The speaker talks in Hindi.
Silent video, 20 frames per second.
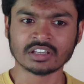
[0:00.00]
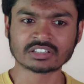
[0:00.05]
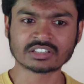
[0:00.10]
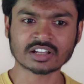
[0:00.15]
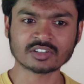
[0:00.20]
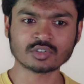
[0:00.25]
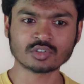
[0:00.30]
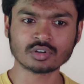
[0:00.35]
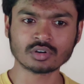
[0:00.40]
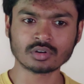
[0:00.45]

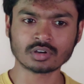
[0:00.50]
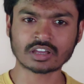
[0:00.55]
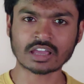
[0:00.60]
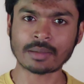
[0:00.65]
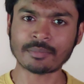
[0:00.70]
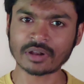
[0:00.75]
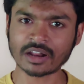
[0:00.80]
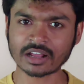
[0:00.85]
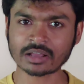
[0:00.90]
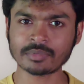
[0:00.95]
इसका जो
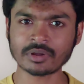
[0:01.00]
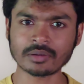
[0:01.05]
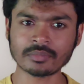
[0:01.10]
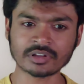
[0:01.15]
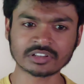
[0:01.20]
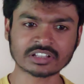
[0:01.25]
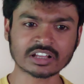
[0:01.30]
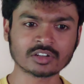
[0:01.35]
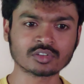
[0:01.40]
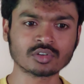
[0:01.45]
कैमरा के बारे
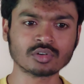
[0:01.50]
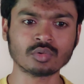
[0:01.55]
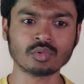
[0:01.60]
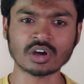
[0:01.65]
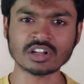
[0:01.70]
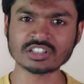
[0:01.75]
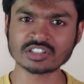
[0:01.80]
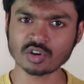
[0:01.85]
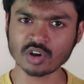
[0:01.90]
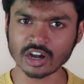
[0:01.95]
में बात करें तो
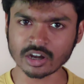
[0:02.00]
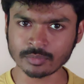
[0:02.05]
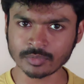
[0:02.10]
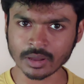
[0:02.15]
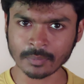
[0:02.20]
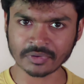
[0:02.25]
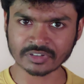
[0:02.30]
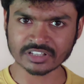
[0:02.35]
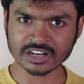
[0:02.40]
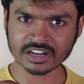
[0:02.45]
वन जीरो एट
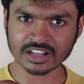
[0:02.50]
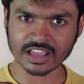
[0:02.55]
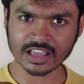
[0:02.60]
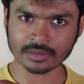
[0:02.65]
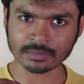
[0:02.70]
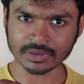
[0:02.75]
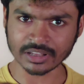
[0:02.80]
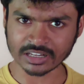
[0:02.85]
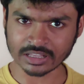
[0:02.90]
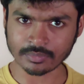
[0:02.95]
मेगा पिक्सल का
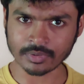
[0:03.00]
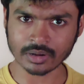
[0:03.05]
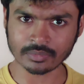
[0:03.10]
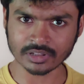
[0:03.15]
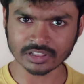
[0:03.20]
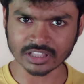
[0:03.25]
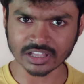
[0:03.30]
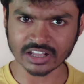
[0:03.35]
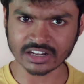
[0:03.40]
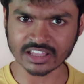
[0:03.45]
एक मेन कैमरा
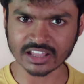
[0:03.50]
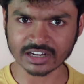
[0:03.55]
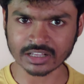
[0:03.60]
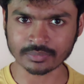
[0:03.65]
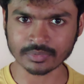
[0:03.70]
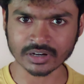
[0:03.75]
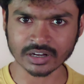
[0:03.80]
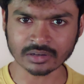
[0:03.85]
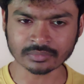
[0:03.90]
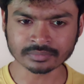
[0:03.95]
मिलता है रियर
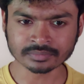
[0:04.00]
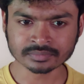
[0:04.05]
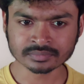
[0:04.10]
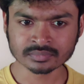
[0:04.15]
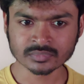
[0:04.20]
कैमरा